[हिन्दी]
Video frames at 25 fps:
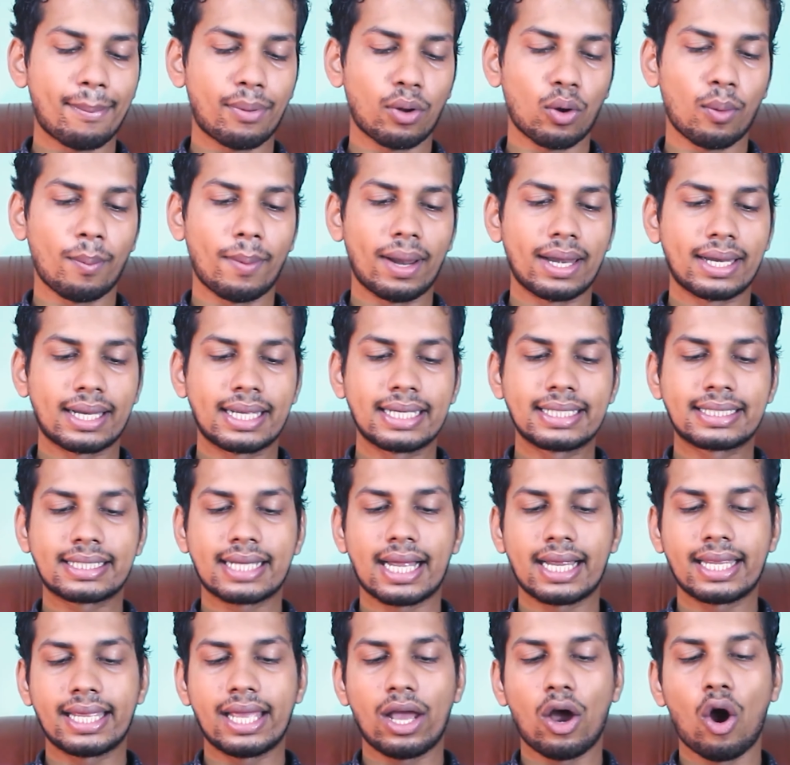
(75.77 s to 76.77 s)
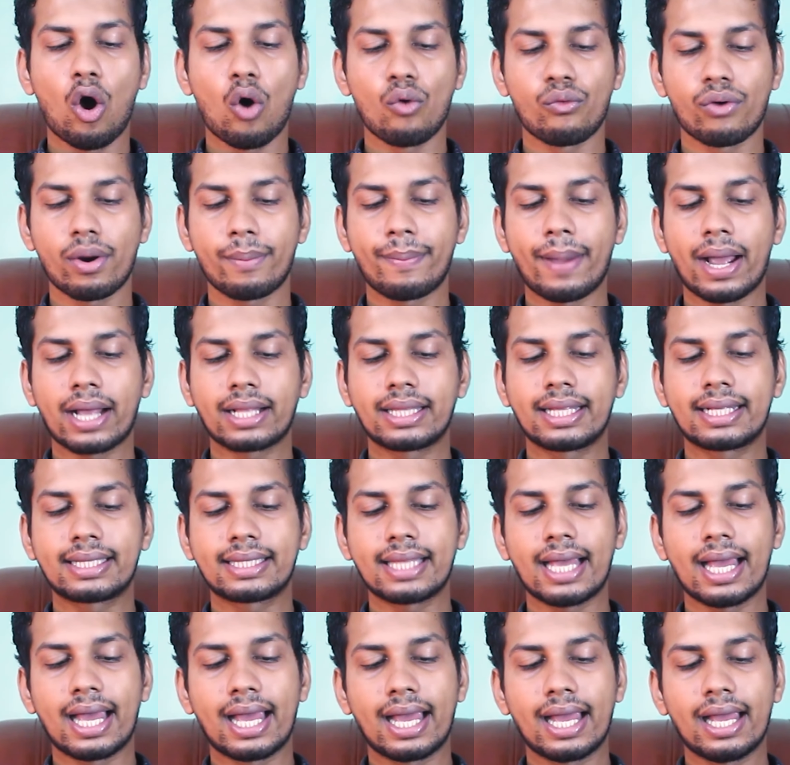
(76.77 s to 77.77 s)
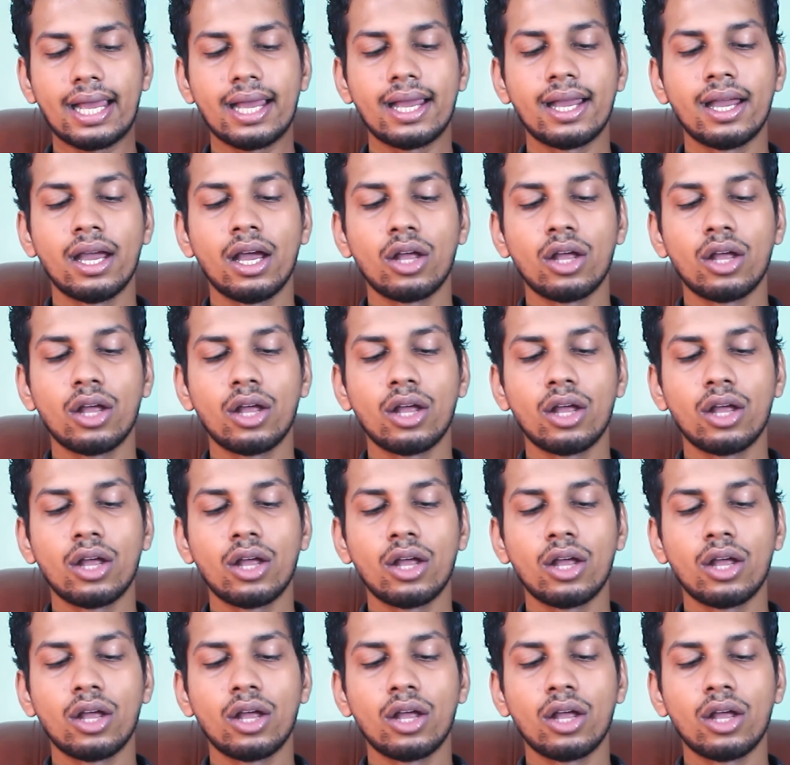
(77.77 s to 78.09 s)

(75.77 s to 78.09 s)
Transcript: आप लोग मल्किश का ये ऑफर पैक दिखता है